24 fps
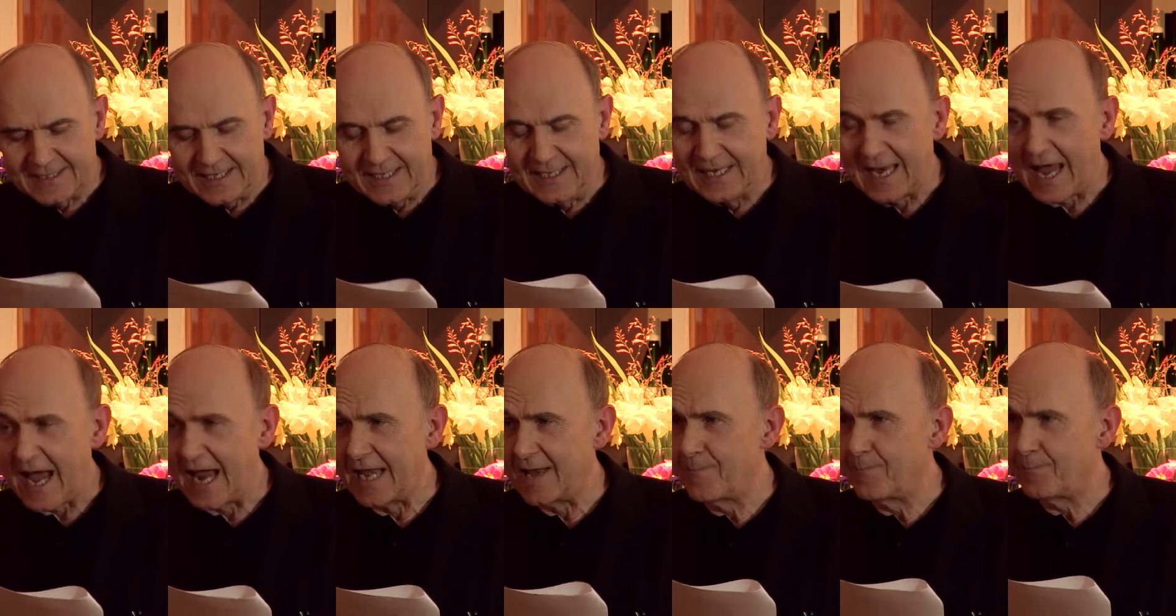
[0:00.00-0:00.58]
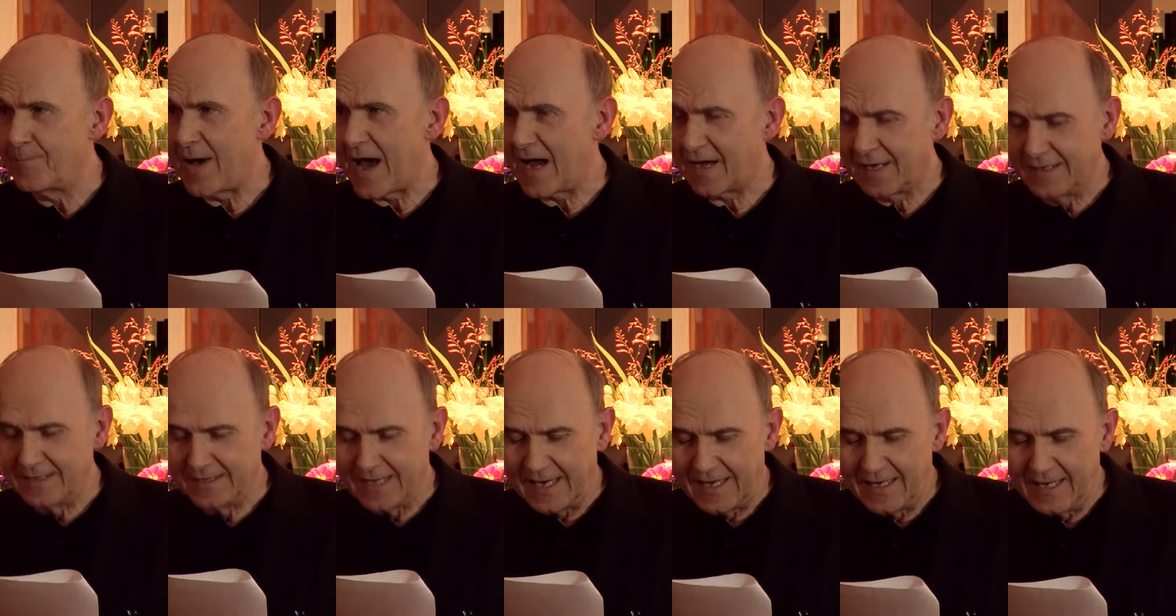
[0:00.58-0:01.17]
die in einem
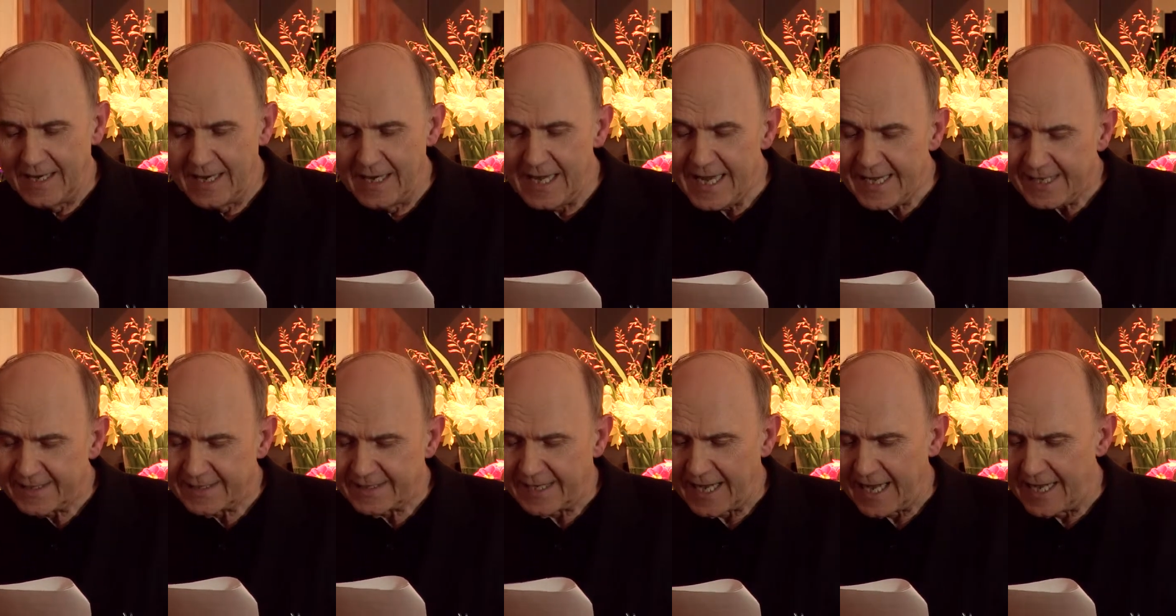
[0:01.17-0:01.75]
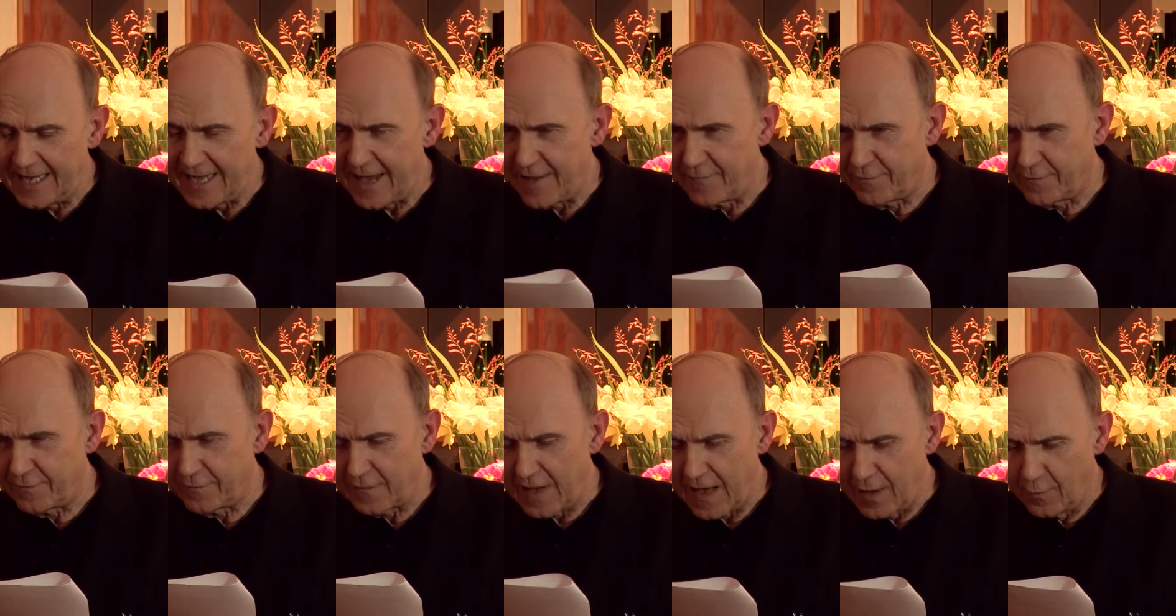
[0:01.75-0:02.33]
packenden
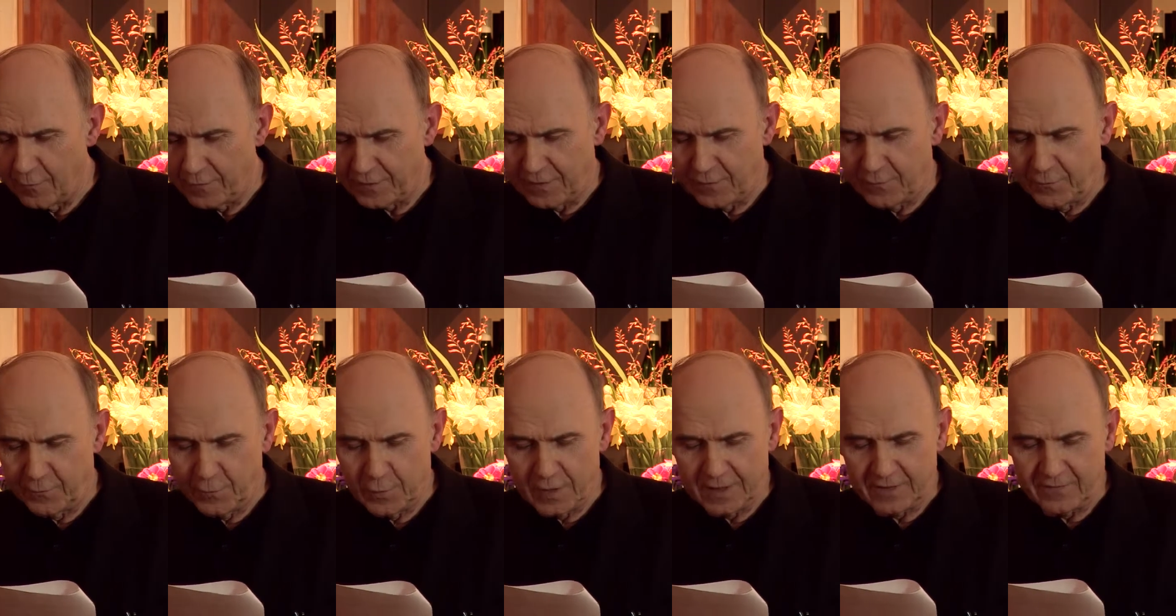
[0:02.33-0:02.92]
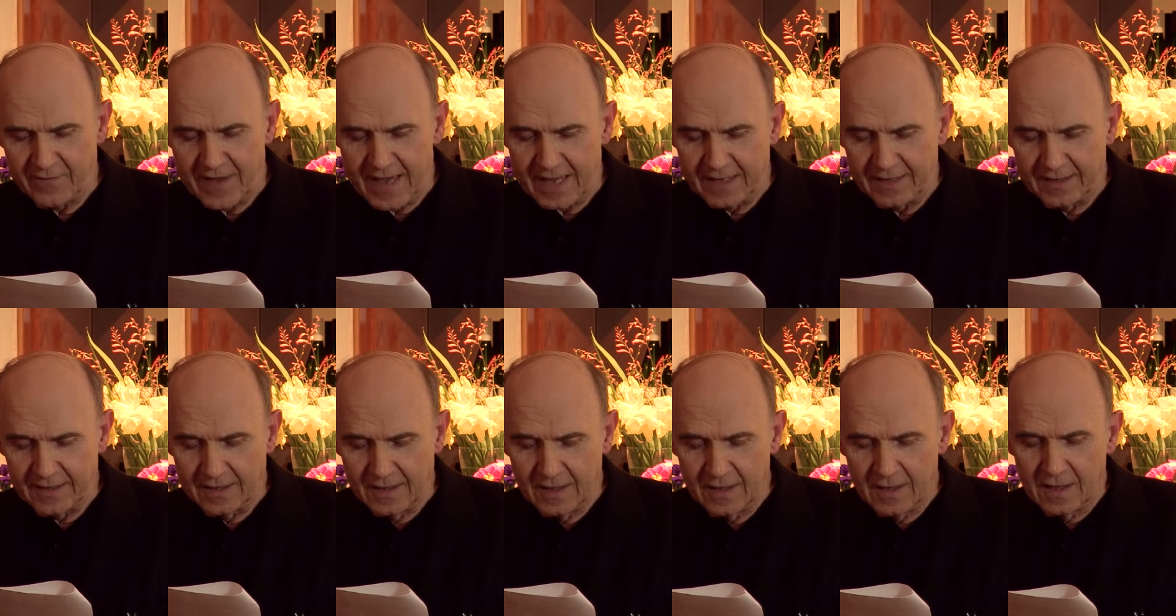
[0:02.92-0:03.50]
Lichtrelief aufgeführt
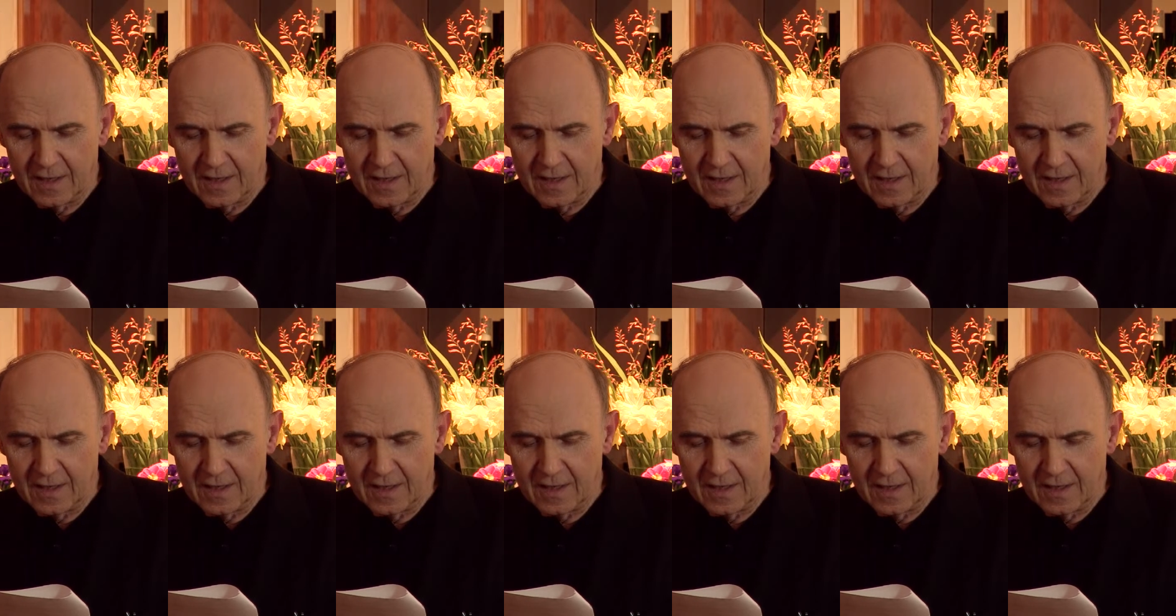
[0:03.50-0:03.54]
werden.